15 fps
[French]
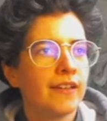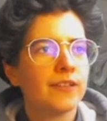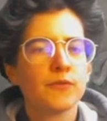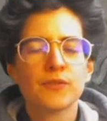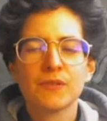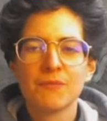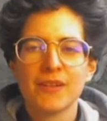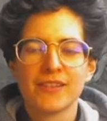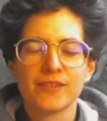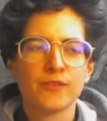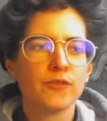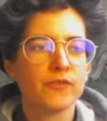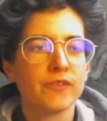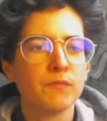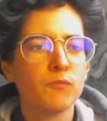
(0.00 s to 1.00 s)
Excusez-moi un
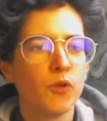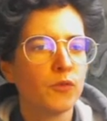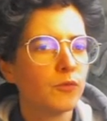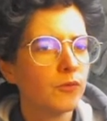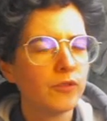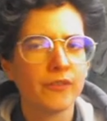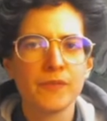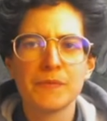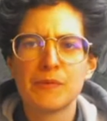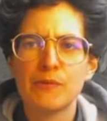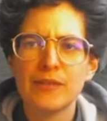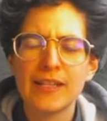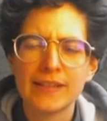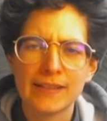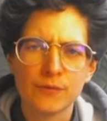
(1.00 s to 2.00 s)
instant, je viens de me rendre compte qu'en fait mes
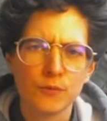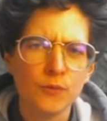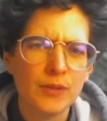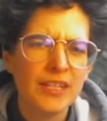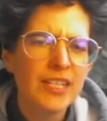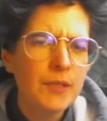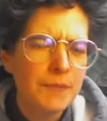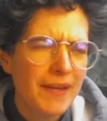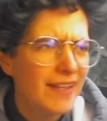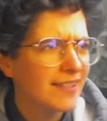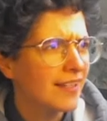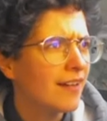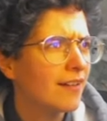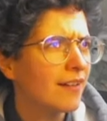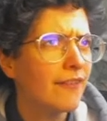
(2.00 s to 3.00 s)
lunettes elles sont hyper
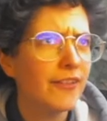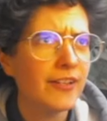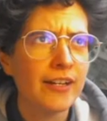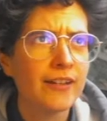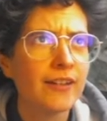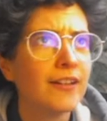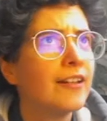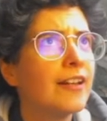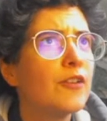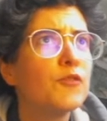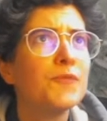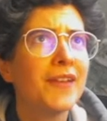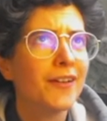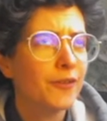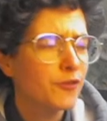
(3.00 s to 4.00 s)
sales avec la, la
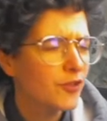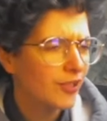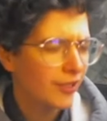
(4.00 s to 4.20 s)
lumière que